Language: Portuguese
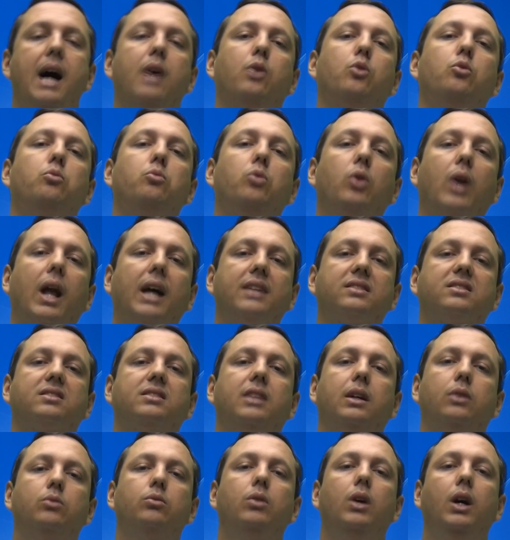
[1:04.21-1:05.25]

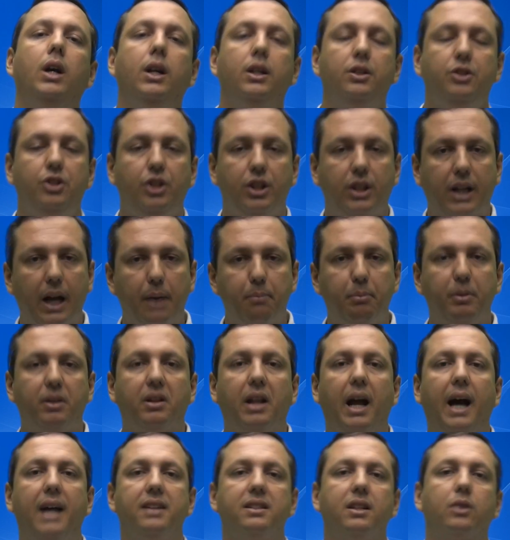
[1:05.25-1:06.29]
acumulação de
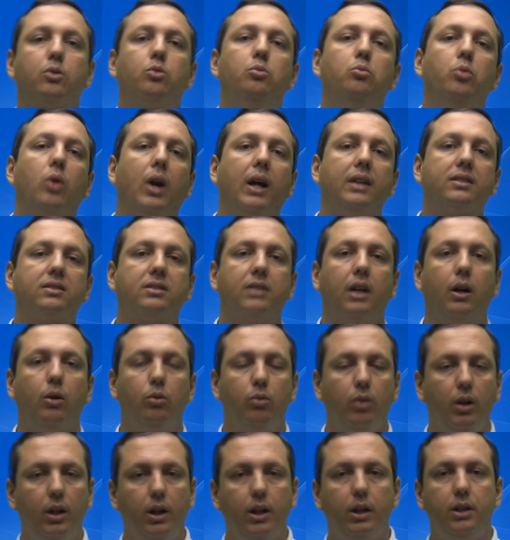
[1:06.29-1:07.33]
capitais,
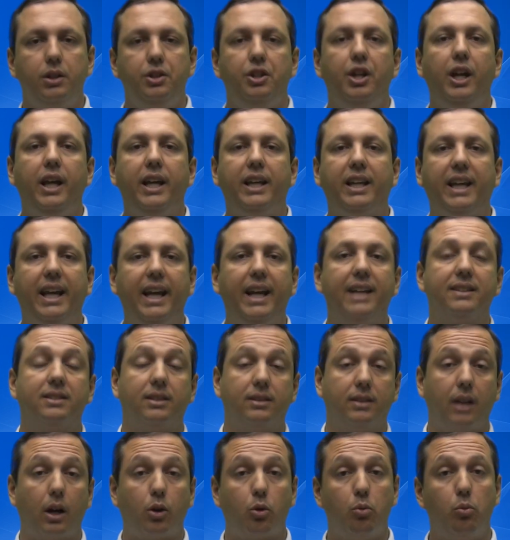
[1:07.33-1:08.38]
acumulação de
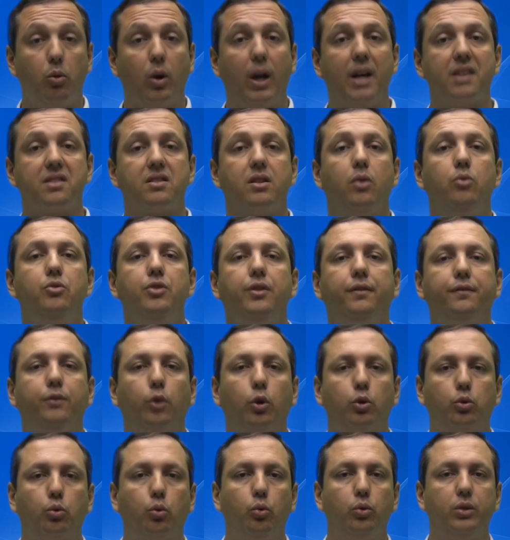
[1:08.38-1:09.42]
riquezas, acumulação de
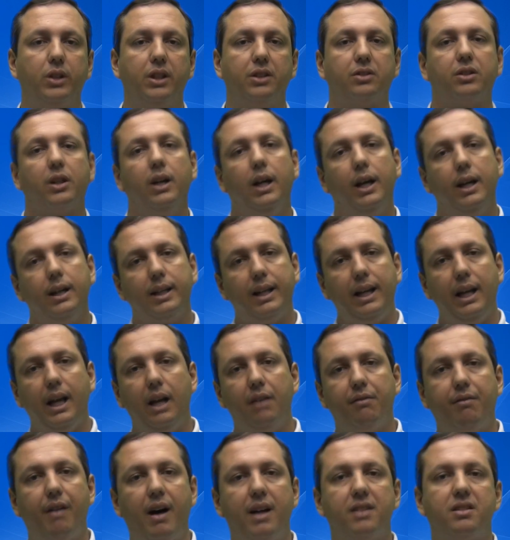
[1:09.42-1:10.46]
fortunas, que
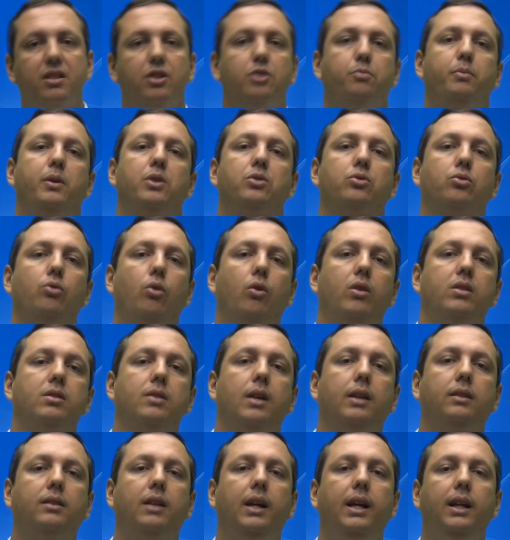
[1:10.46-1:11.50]
levasse as
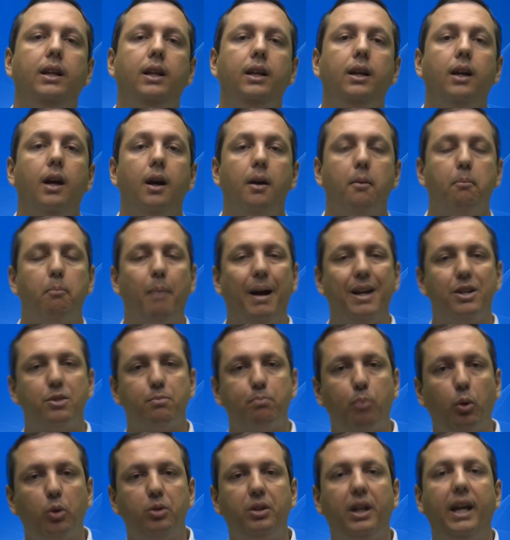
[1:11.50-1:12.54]
pessoas a terem mais
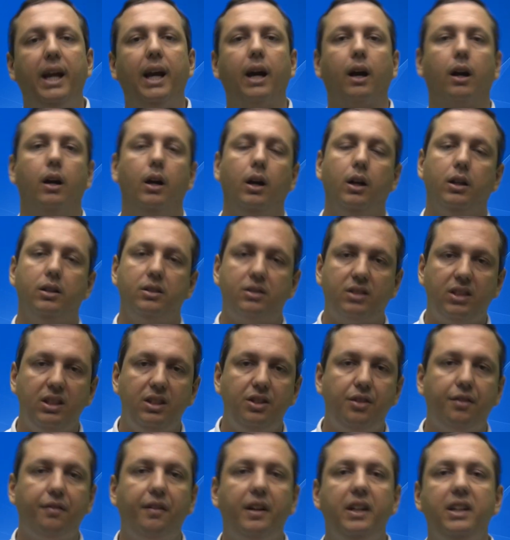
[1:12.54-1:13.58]
poder, se
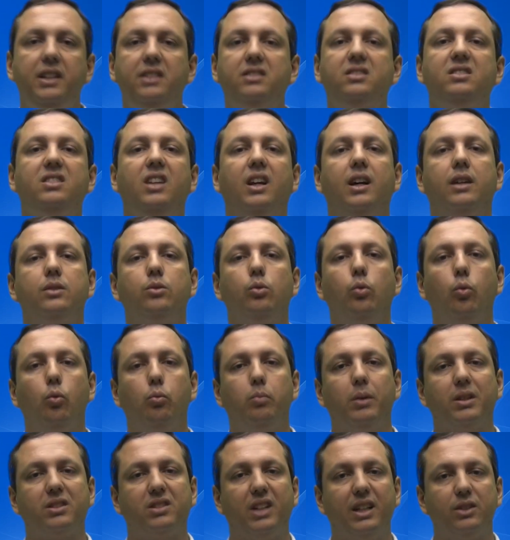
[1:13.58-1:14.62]
diferenciando
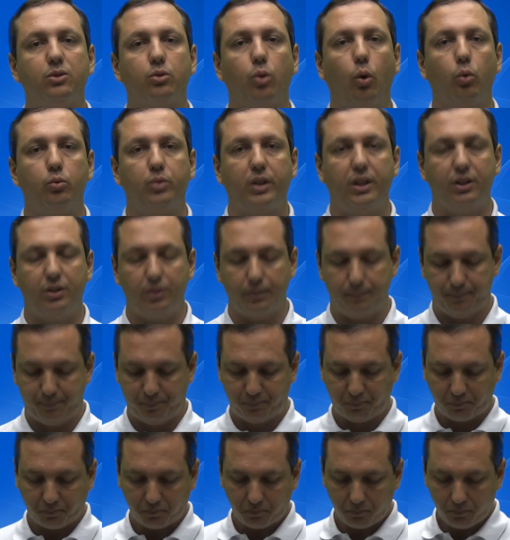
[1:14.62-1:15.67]
umas das outras.
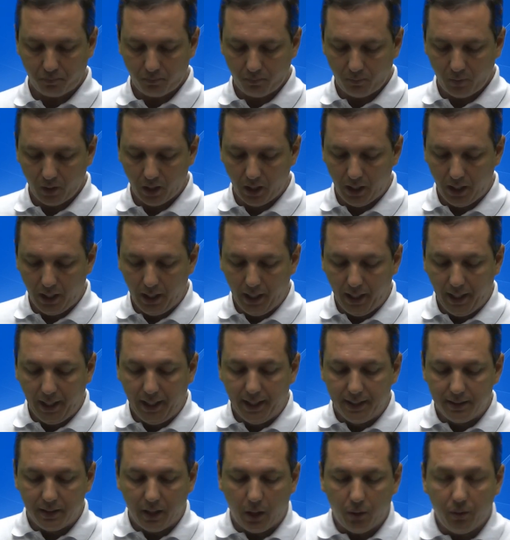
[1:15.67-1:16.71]

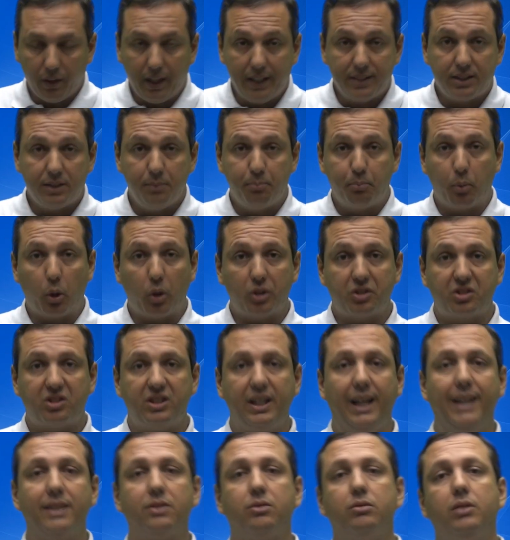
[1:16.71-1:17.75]
Então, esse
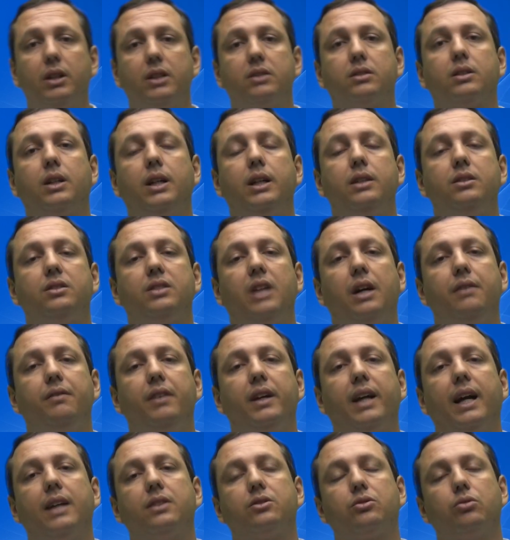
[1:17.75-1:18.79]
processo das grandes
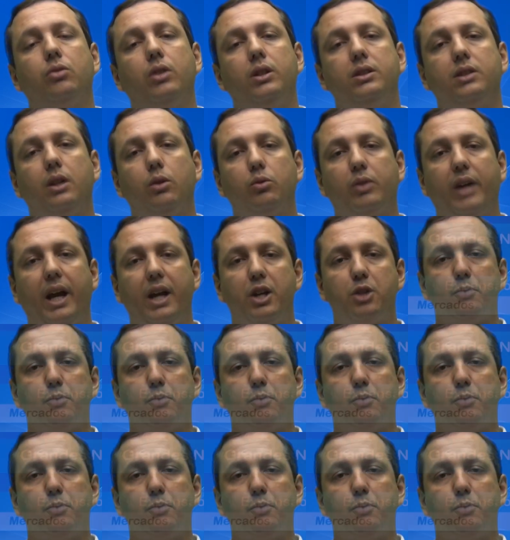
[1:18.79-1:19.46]
navegações é o que?